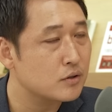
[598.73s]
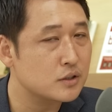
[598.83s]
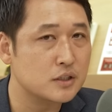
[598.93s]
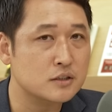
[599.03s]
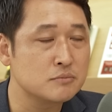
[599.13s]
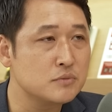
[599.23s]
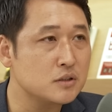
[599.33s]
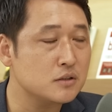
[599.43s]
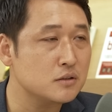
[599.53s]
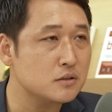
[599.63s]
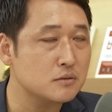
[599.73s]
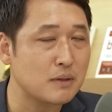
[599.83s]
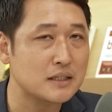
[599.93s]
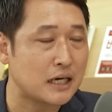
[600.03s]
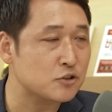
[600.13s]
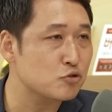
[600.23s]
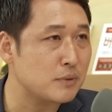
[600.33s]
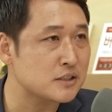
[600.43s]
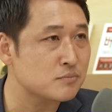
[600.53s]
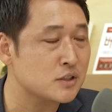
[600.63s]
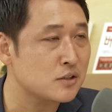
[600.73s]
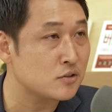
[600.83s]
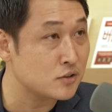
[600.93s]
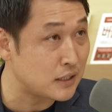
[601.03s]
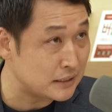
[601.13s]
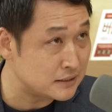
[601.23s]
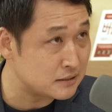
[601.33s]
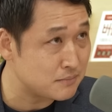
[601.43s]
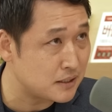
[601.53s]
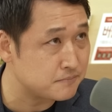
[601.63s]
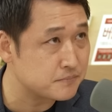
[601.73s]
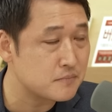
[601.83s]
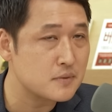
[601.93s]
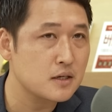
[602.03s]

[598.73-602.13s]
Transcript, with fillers: 근데 제가 금리만 가지고 말씀드리려는 건 아니지만